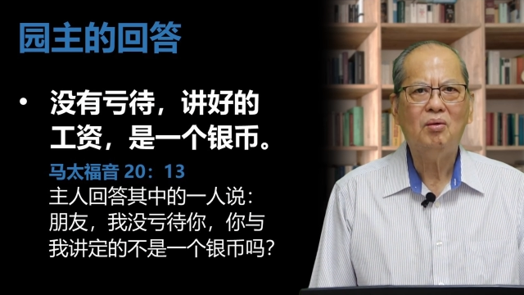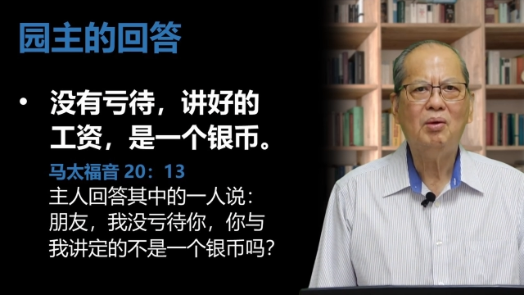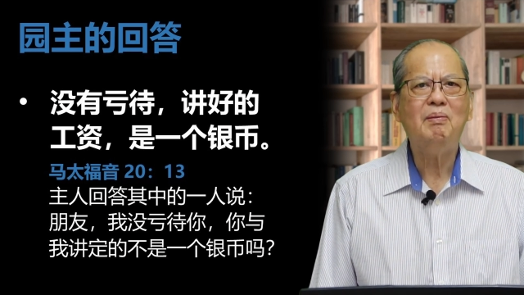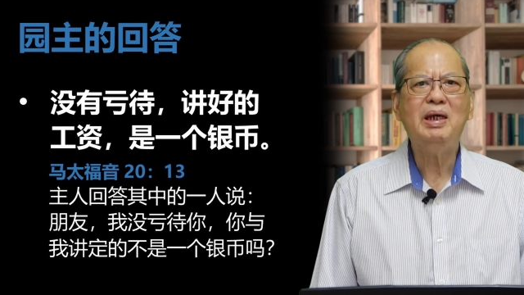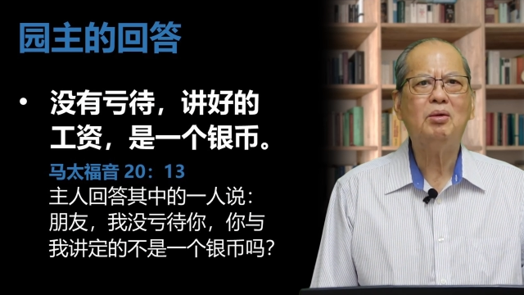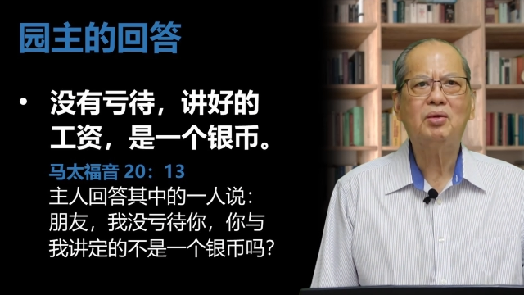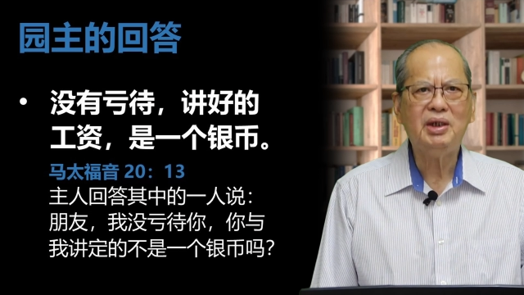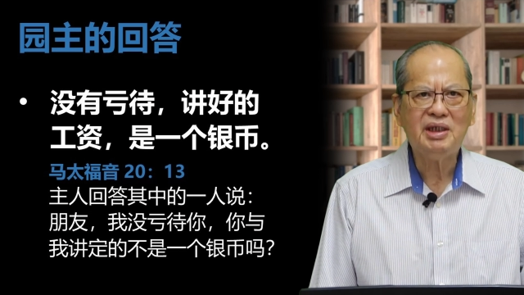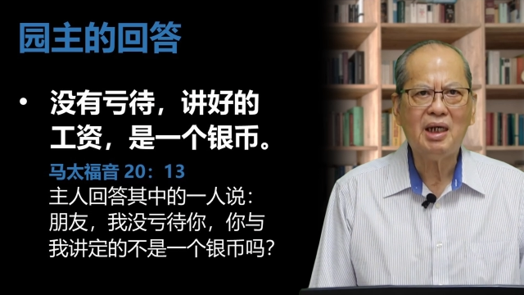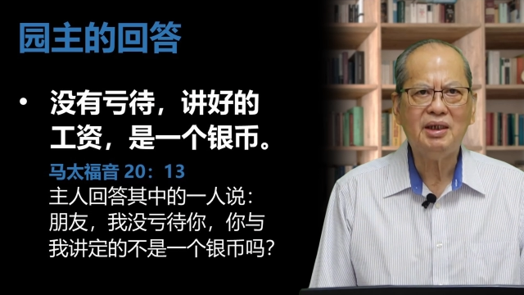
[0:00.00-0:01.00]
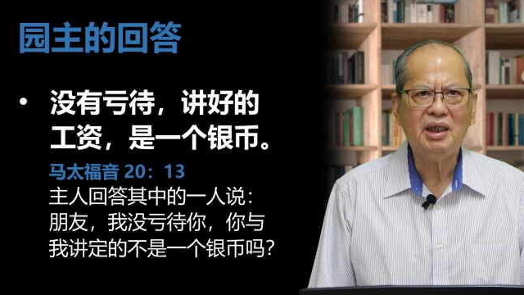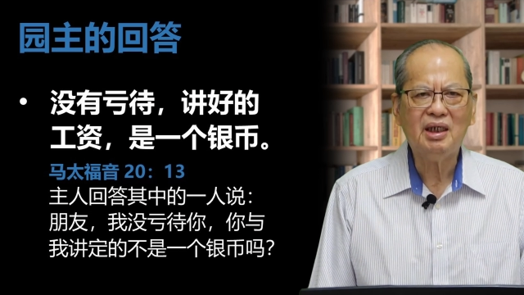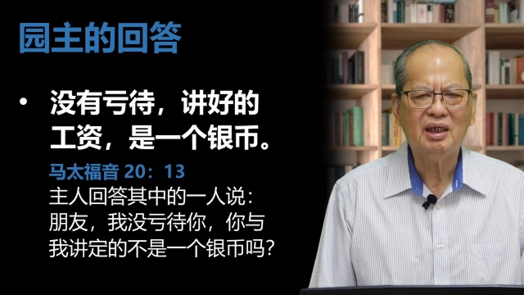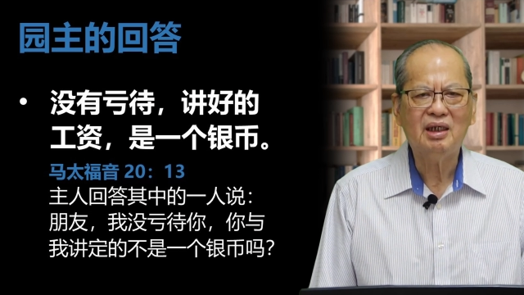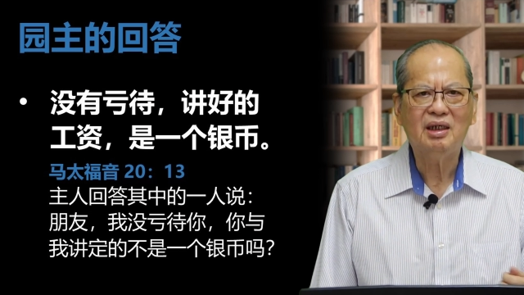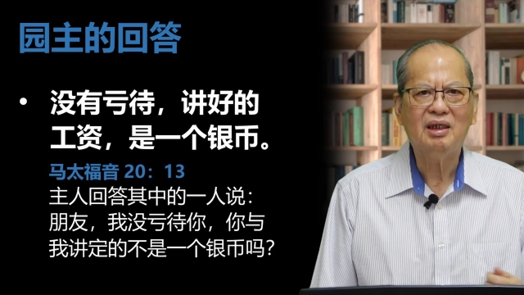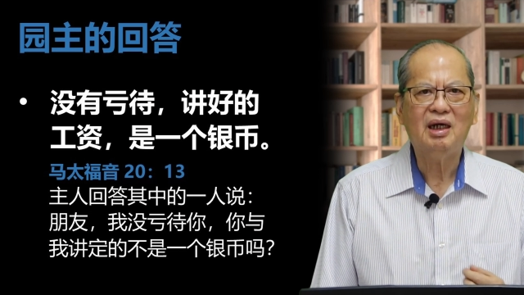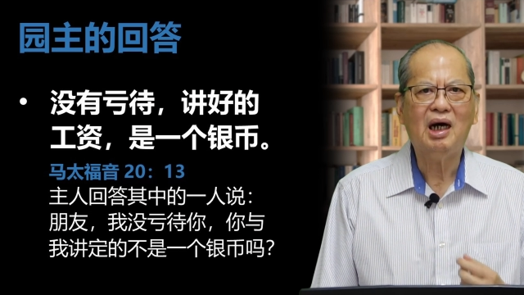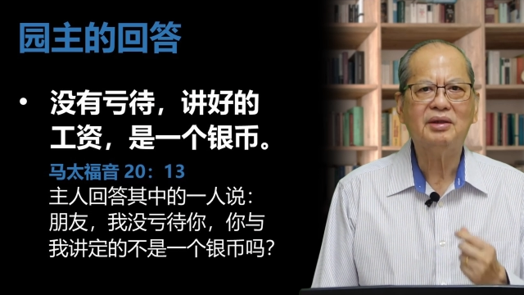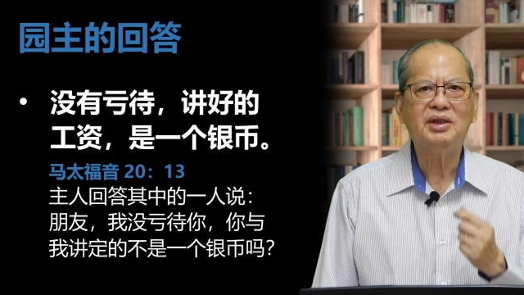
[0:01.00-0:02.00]
我没有亏待你
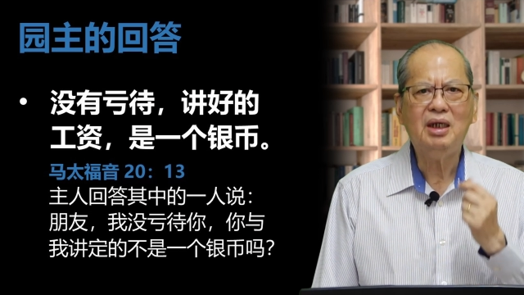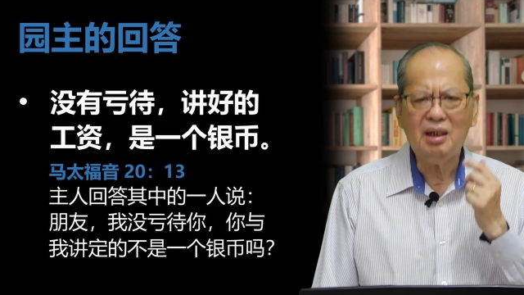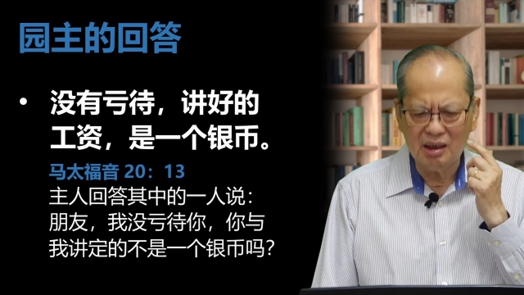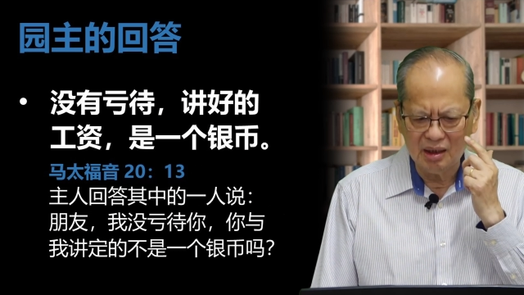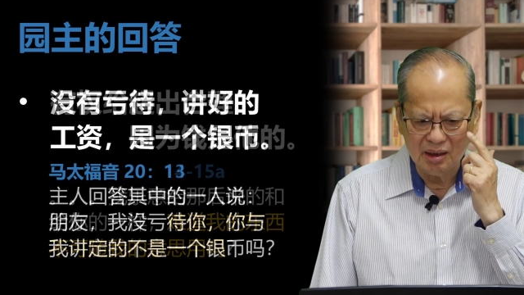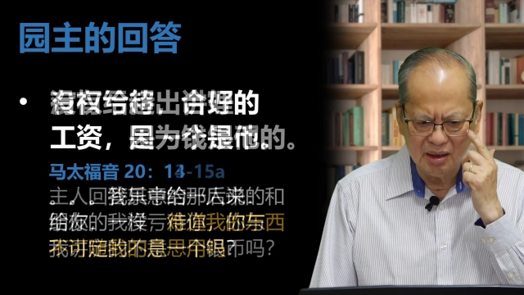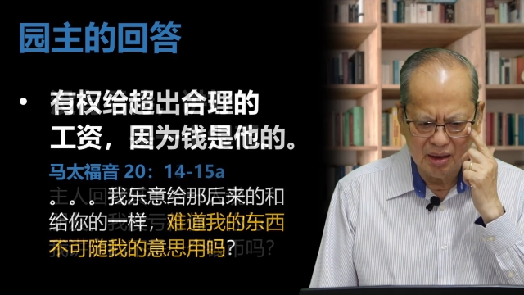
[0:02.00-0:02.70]
啊。”第二，